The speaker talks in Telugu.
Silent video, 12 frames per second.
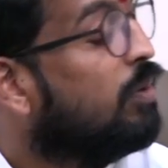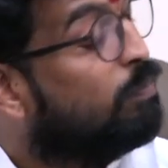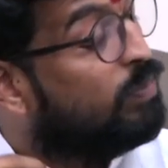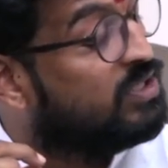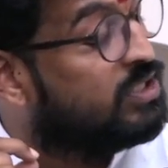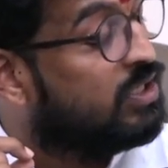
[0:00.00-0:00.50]

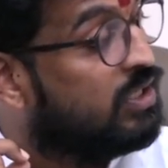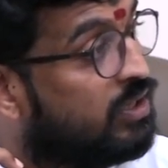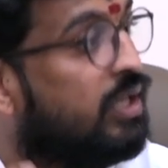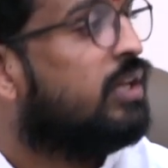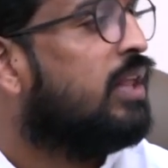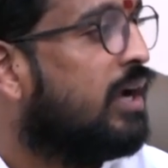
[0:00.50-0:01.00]
ఇప్పించి
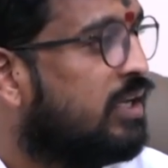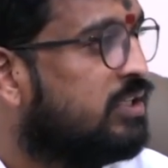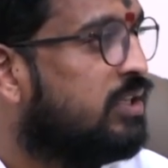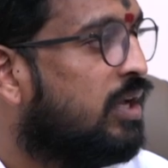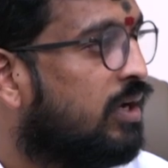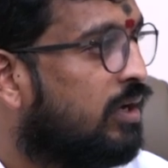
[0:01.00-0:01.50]
తీరుతా
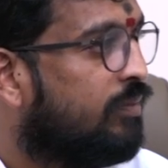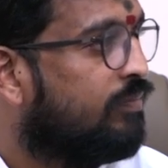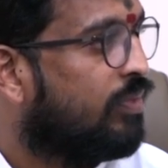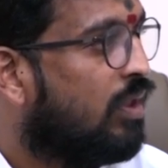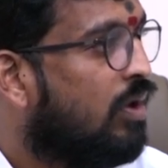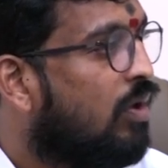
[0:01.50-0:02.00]
ఖచ్చితంగా
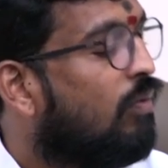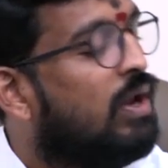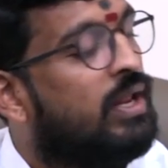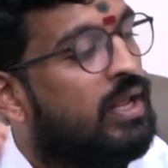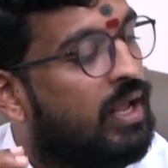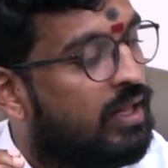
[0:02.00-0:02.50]

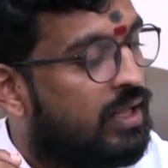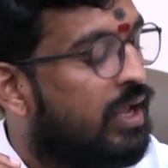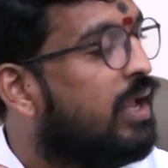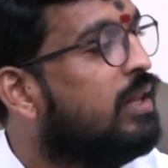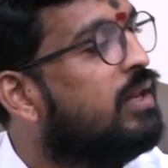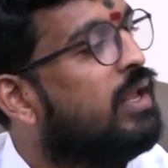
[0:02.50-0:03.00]
వాళ్ళు ఏదై
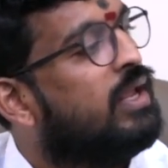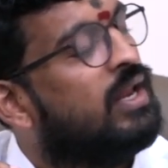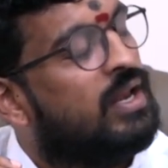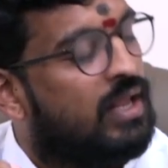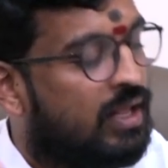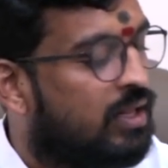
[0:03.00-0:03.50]
ఎన్ని
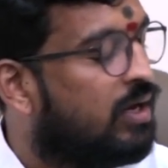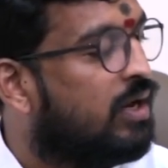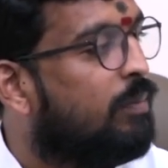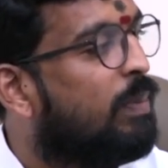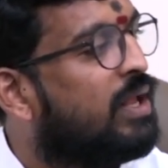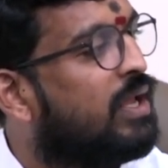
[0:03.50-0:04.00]
ఎన్ని ఏదైనా
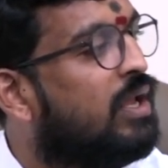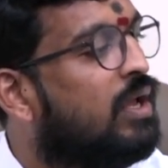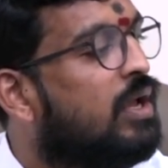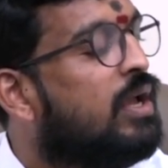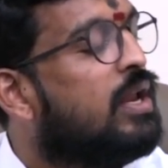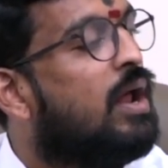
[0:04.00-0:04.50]
ఇప్పటికీ
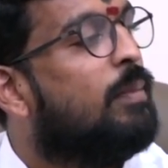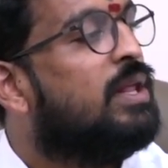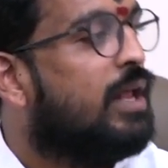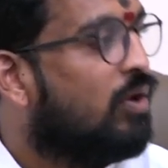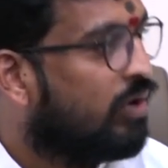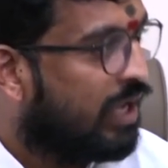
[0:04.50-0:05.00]
నా
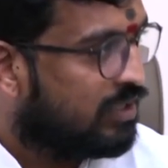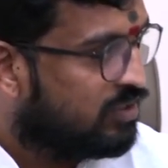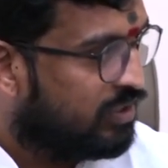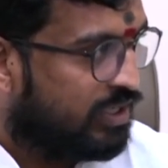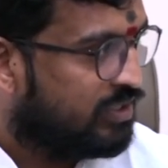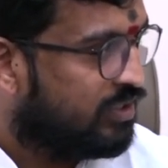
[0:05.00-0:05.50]
మీద ఎన్నో
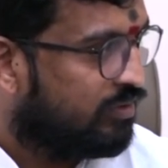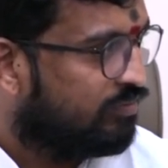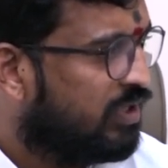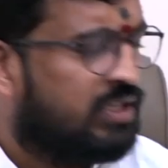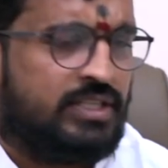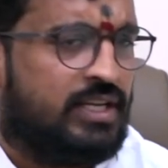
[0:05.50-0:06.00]
కేసులు చేశారు నేను